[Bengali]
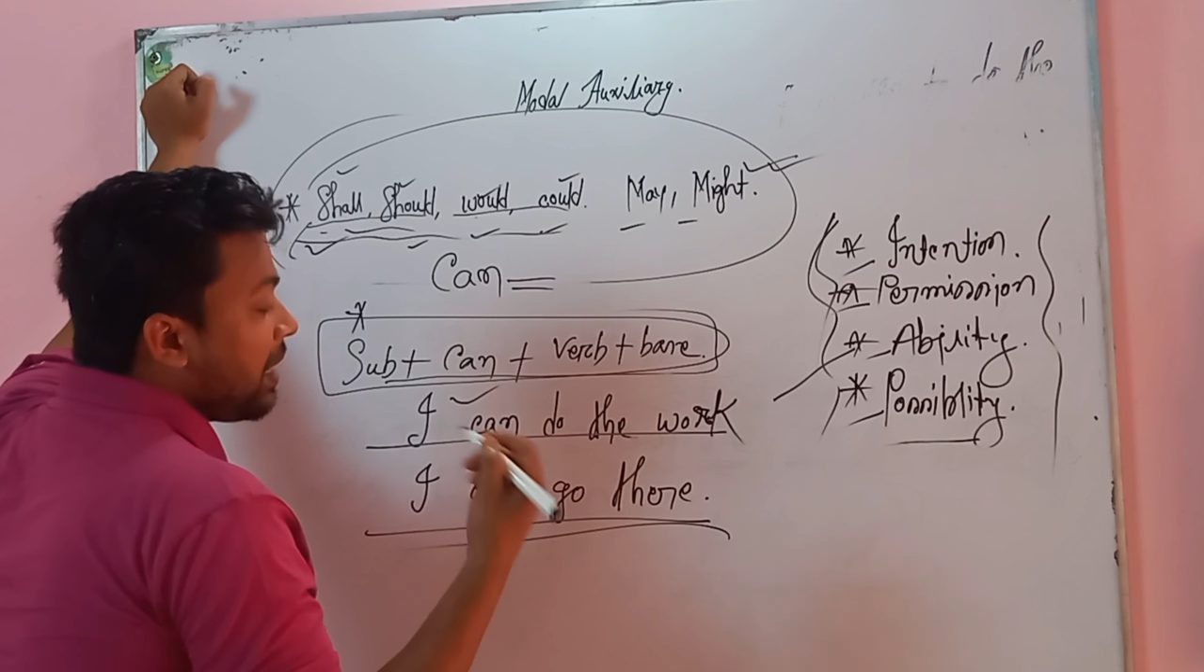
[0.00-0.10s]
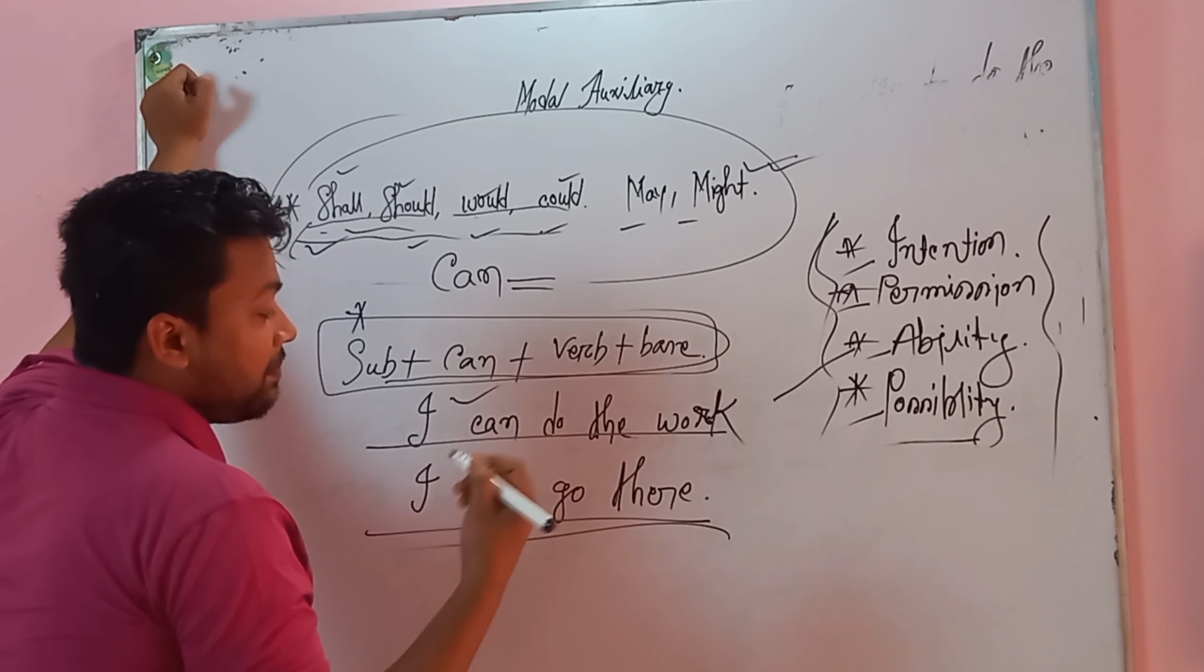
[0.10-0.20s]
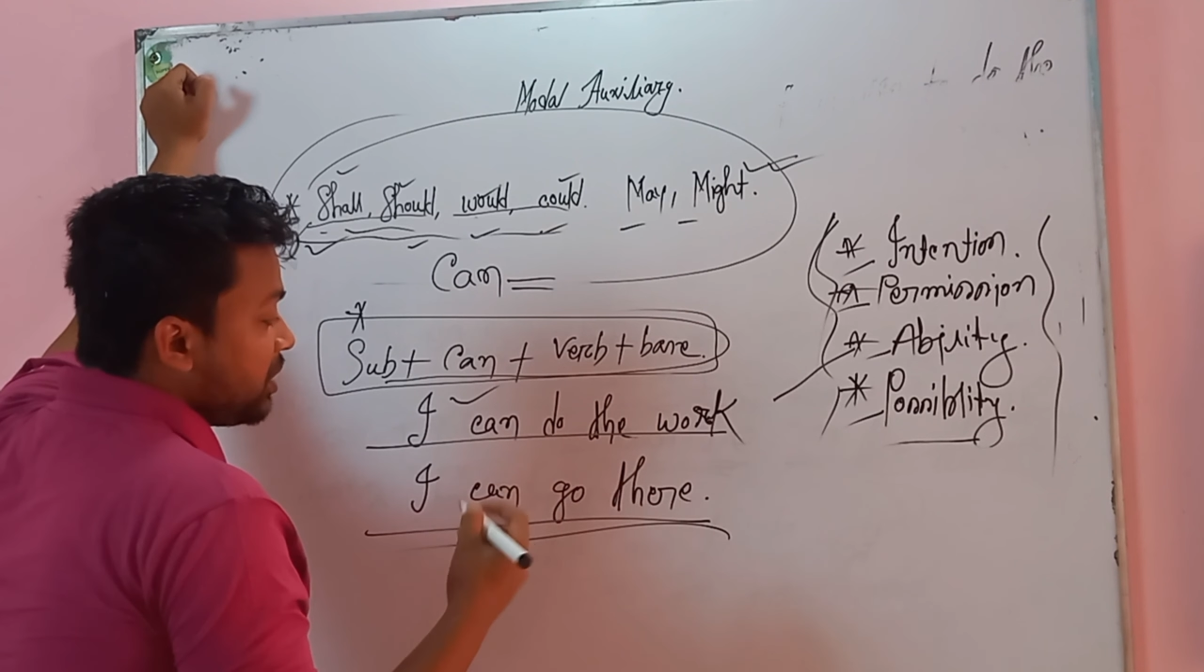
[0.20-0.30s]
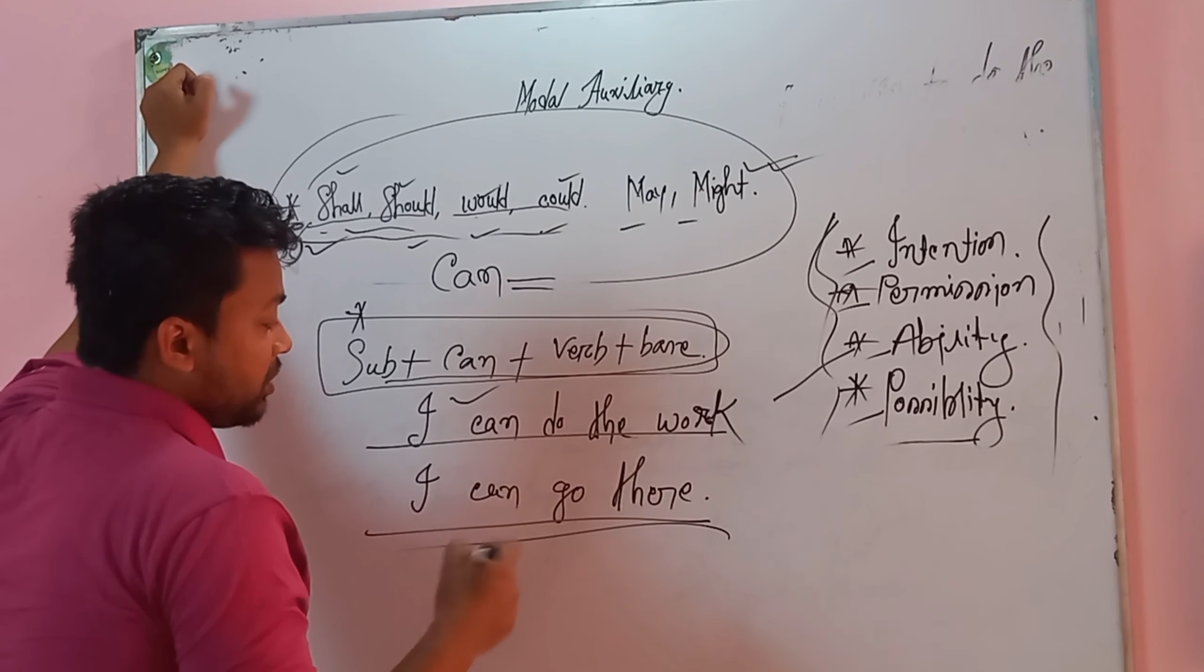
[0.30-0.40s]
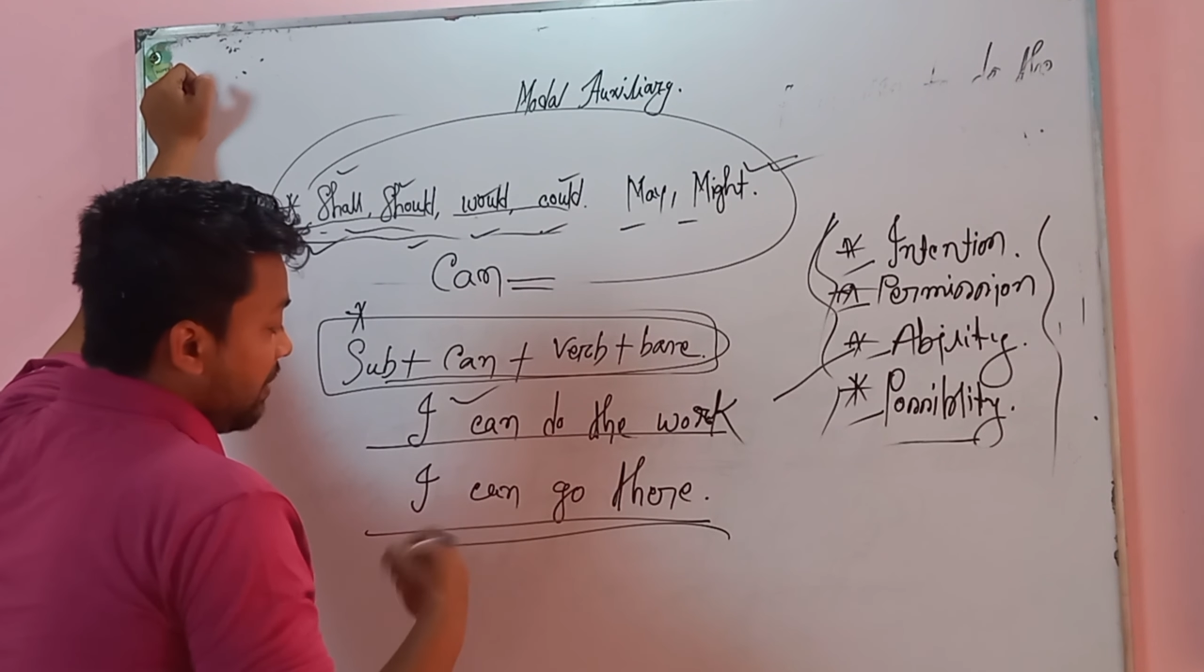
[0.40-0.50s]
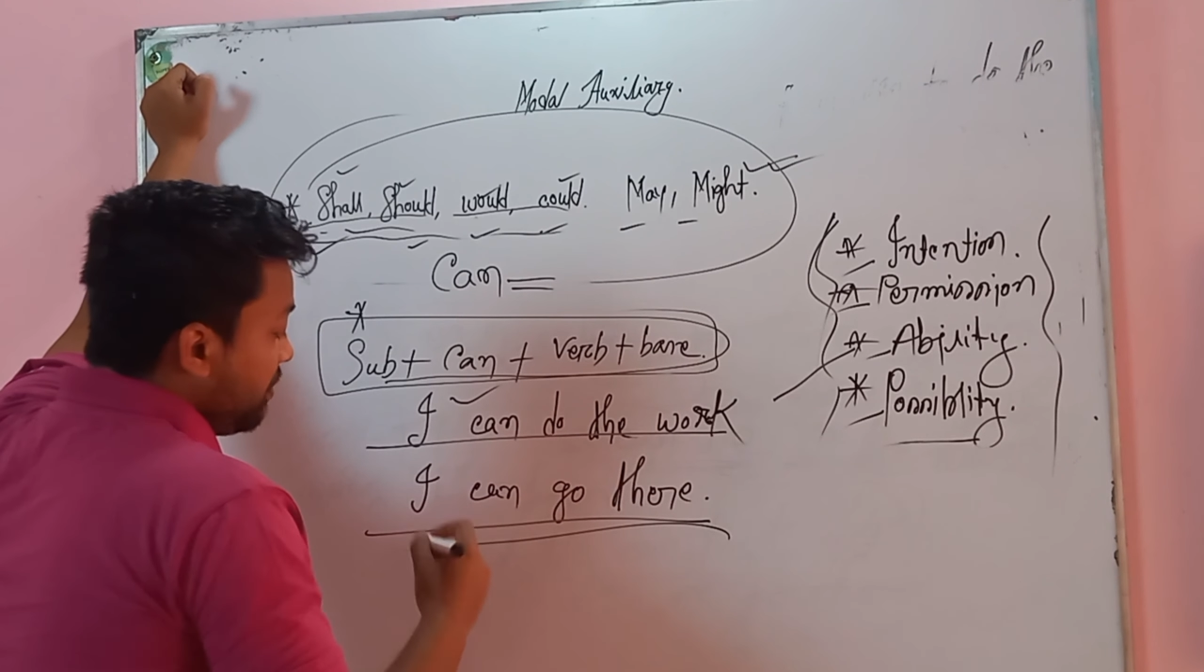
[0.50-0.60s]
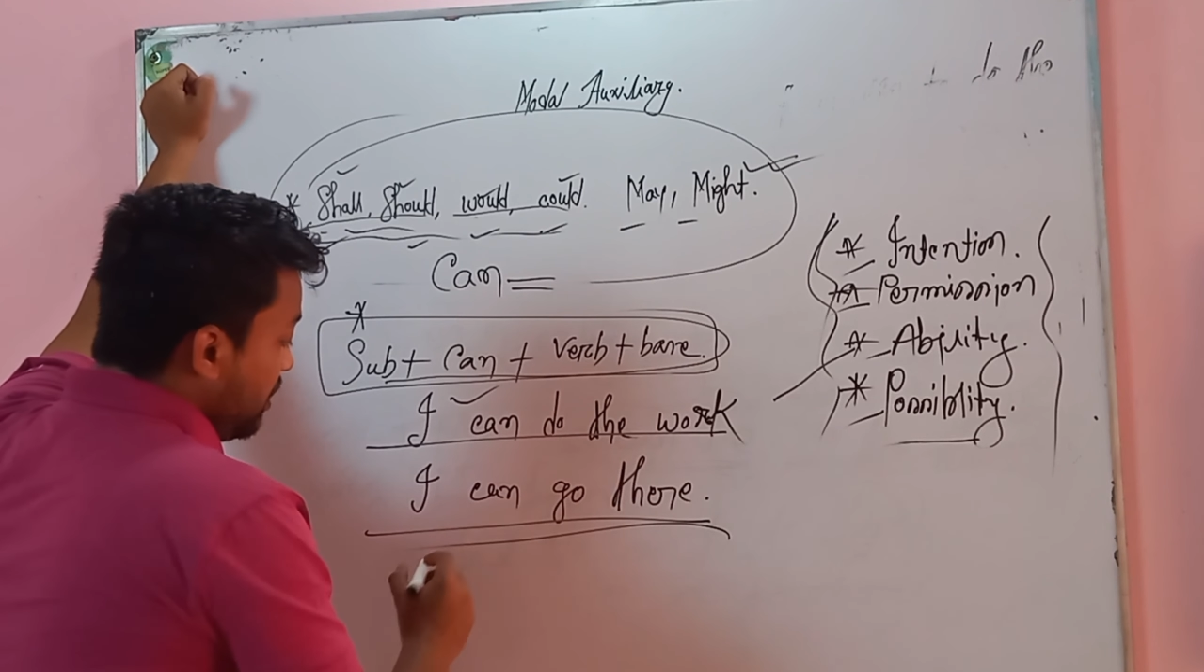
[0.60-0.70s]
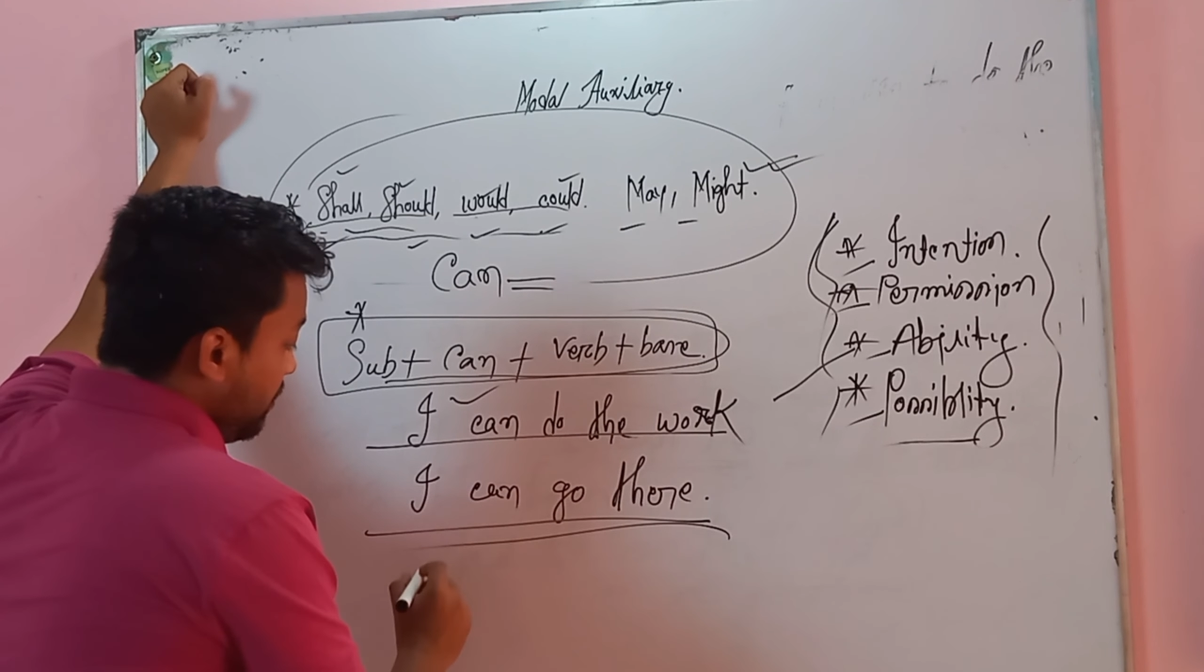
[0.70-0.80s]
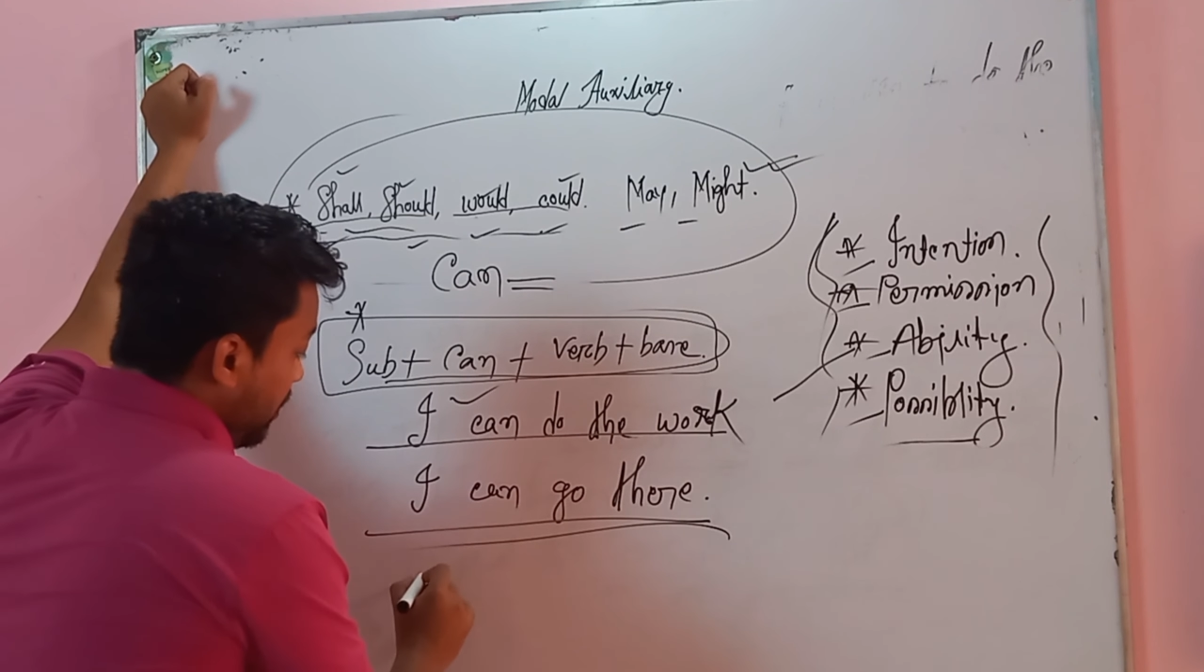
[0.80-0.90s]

পারমিশন আমি যদি